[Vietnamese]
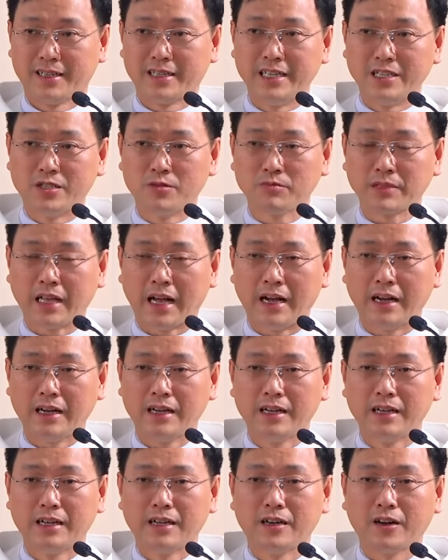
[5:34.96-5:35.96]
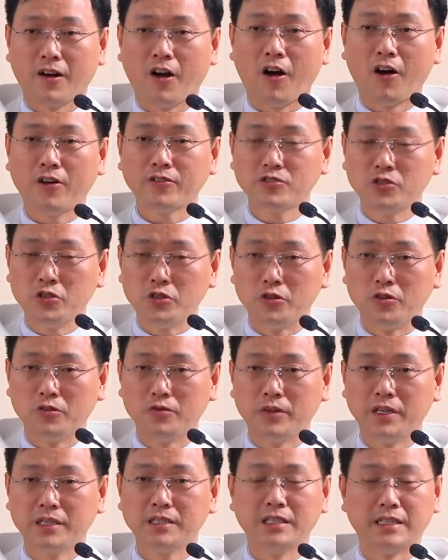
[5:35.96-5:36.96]
khi chúng ta khó
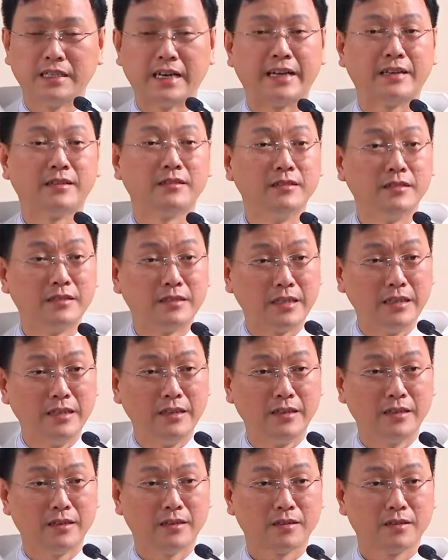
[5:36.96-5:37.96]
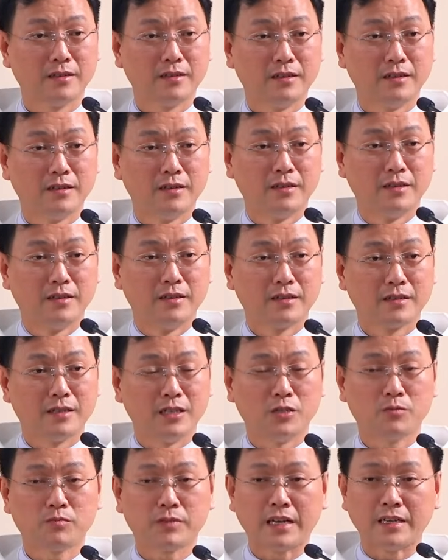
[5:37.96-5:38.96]
chịu với người này người kia
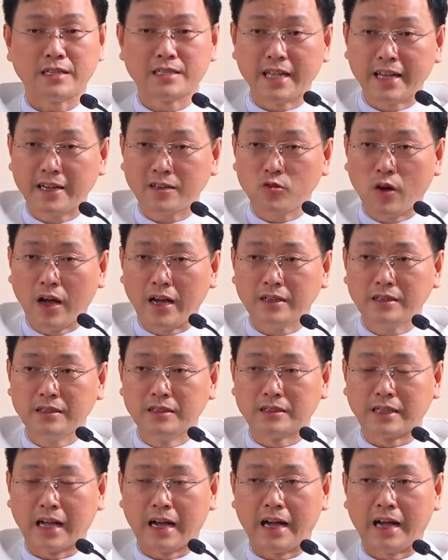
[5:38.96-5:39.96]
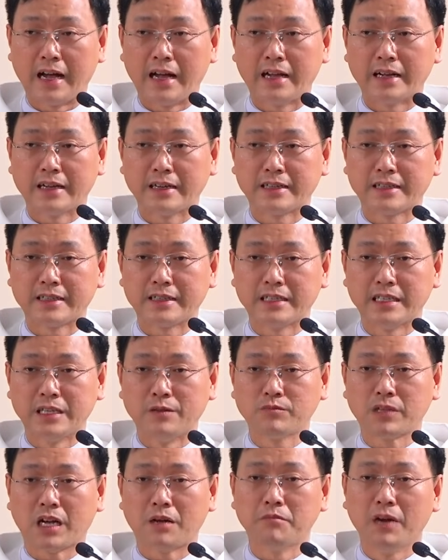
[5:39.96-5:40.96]
khi chúng ta xét đoán người ta
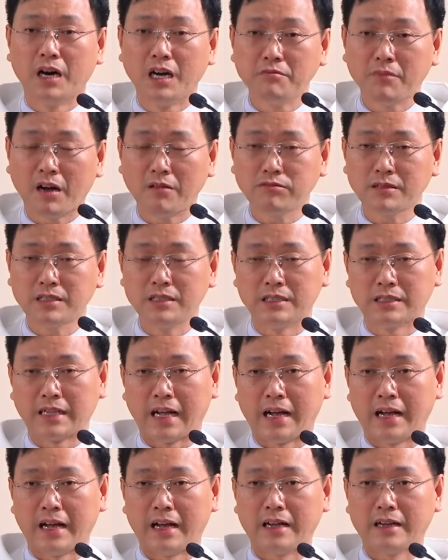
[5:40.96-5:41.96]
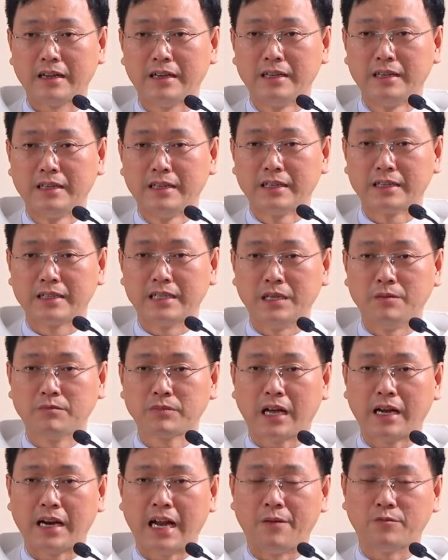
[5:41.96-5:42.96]
khi chúng ta bới móc người ta khi
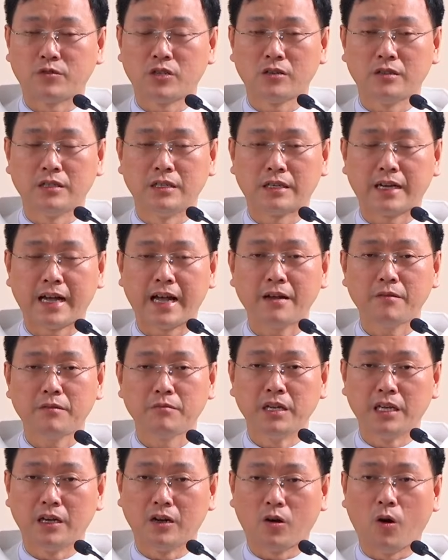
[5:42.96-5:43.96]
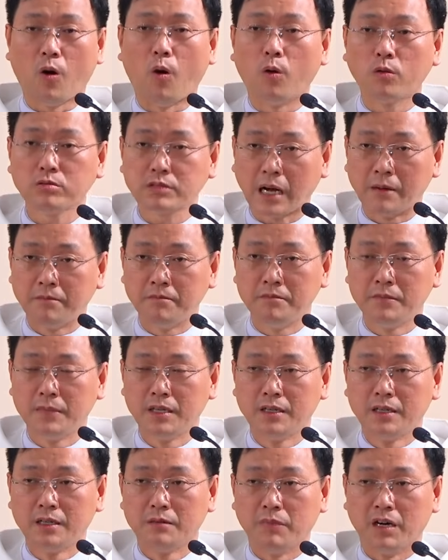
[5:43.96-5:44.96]
chúng ta làm cho người khác bị khổ tâm
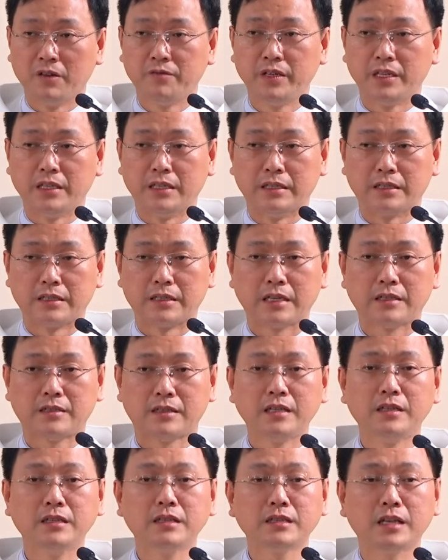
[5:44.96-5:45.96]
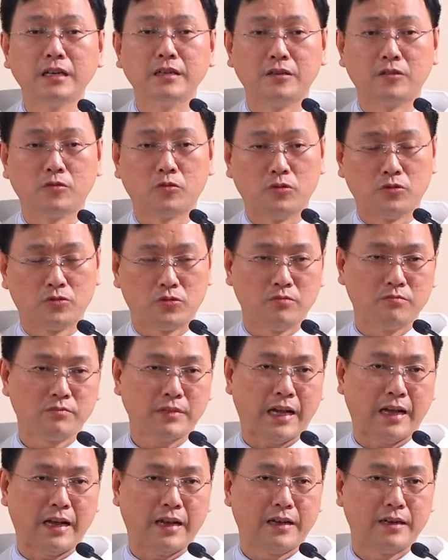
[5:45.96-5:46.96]
bởi vì cái tính tình của chúng
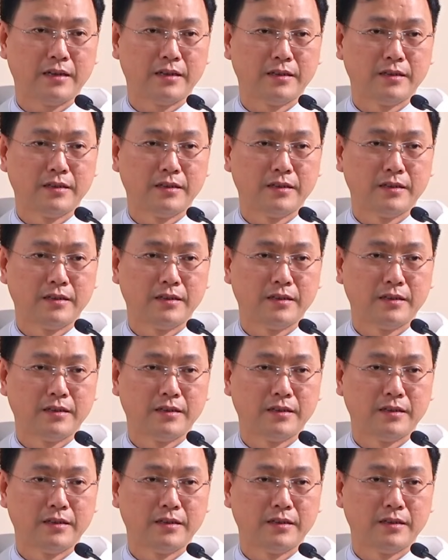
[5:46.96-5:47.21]
ta